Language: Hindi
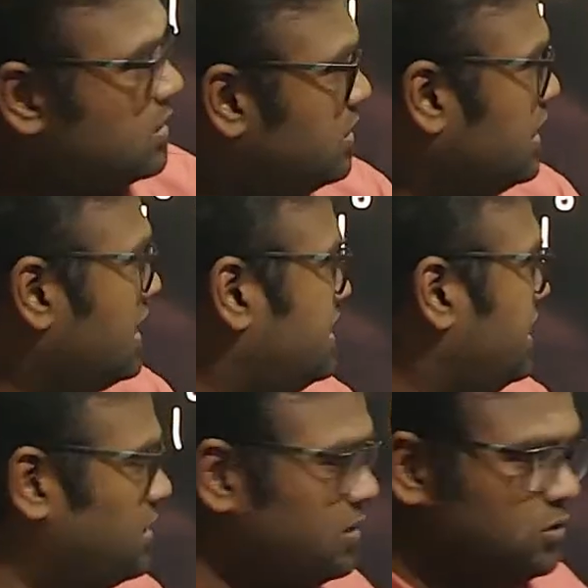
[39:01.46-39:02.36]
कैसे
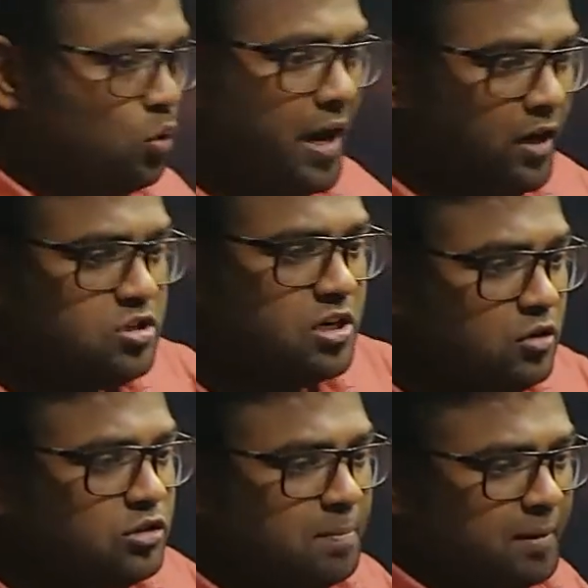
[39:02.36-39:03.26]
दो हाइड्रोजन है ना
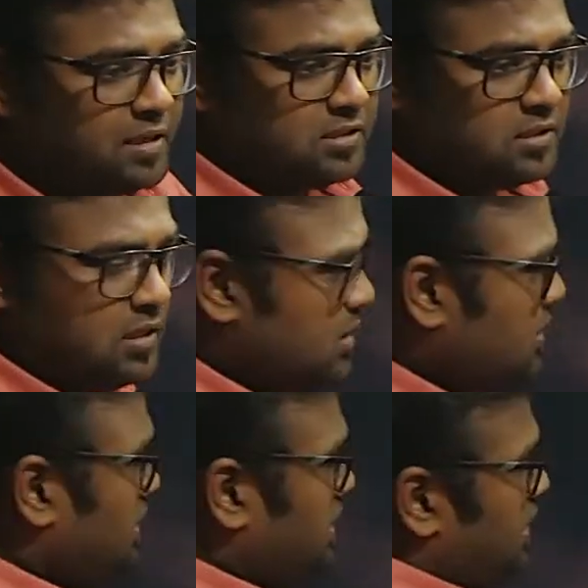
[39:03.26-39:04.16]
उसके पास
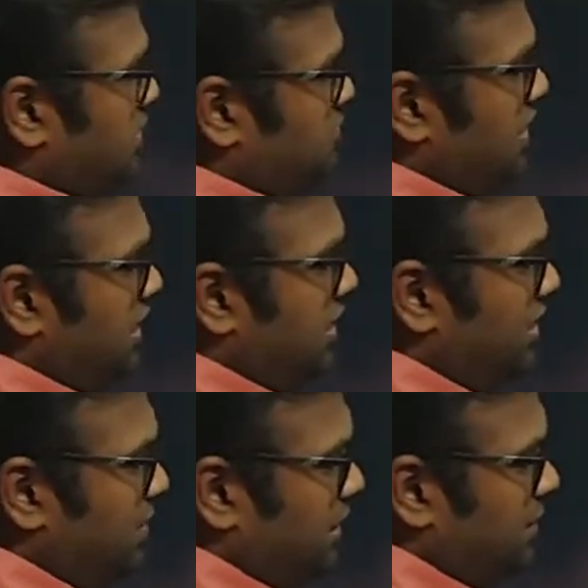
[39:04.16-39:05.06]
वन डिग्री
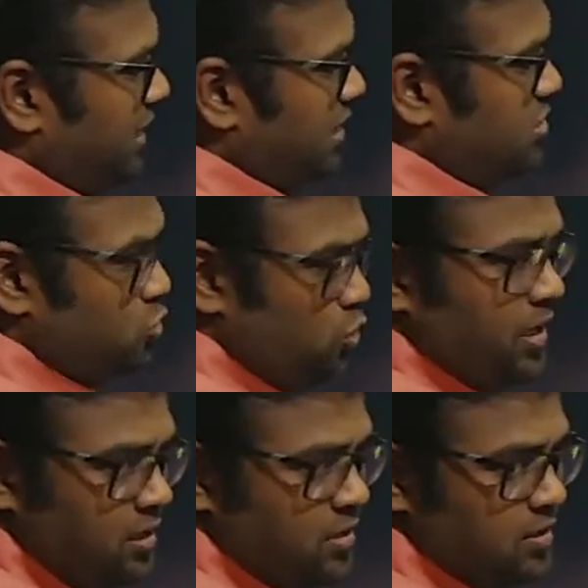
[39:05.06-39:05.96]
वाला मतलब एनएच टू है
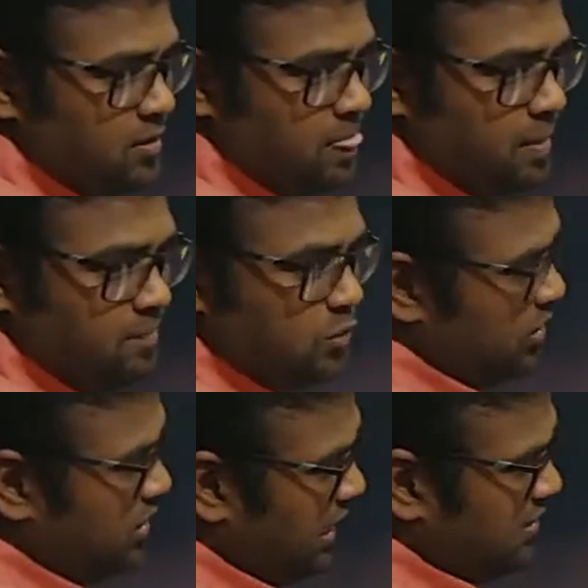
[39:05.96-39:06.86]
तो
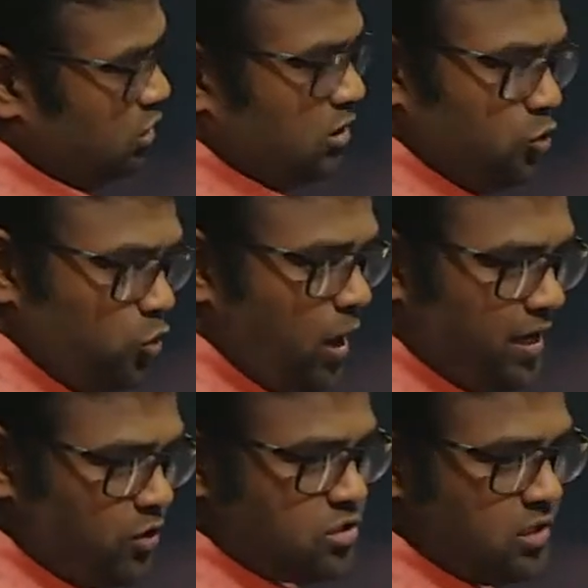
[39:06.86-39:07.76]
इट हैज गॉट टू
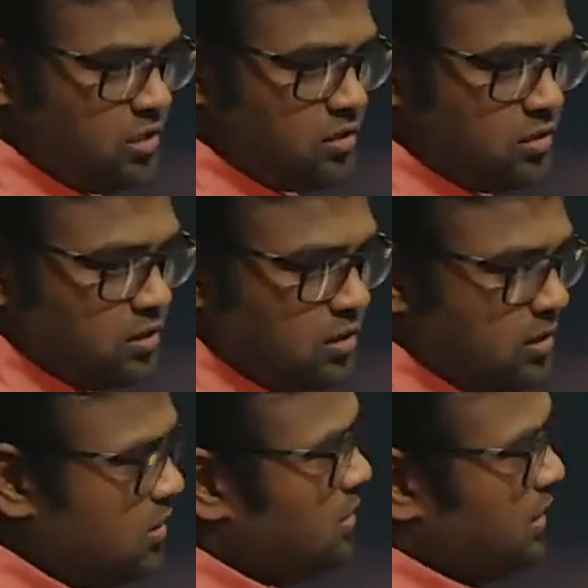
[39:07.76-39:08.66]
हाइड्रोजन ना
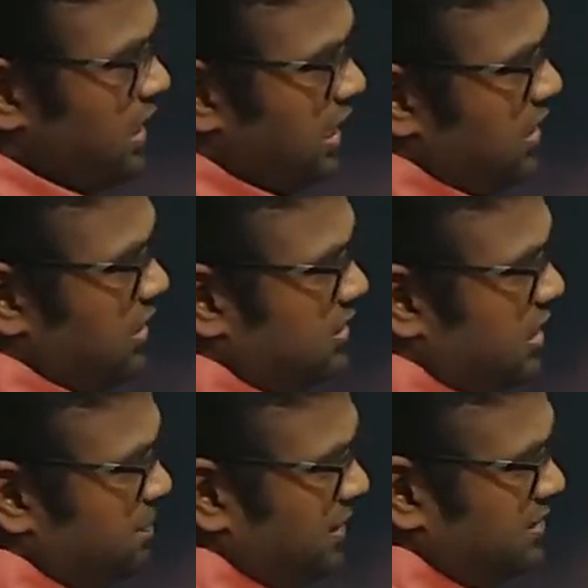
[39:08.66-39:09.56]
इसके
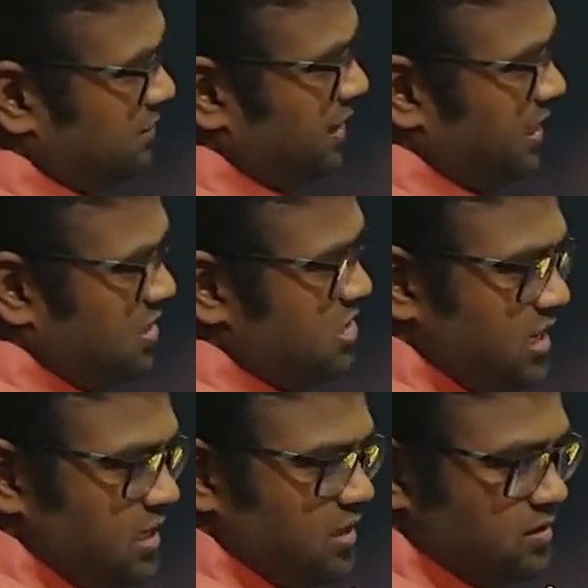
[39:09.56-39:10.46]
पास सिर्फ एनएच ही
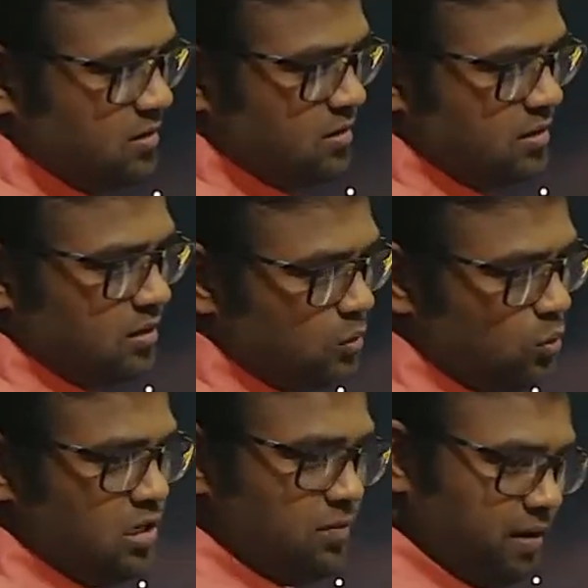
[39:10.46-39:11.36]
है
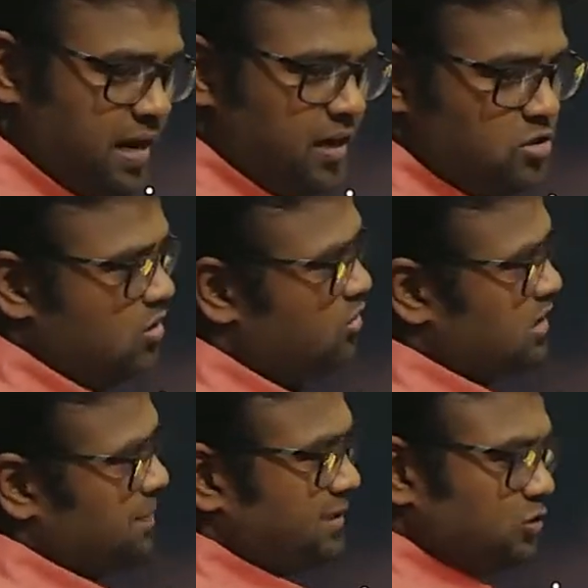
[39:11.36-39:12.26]
ओनली वन हाइड्रोजन और
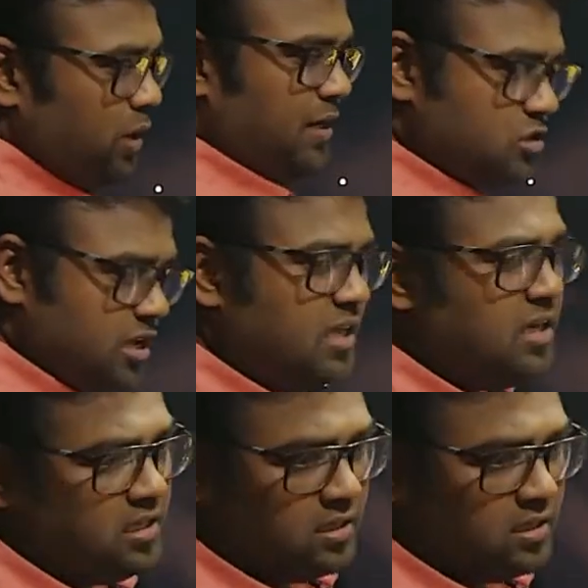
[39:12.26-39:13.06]
इसके पास वो तो हाइड्रोजन है ही नहीं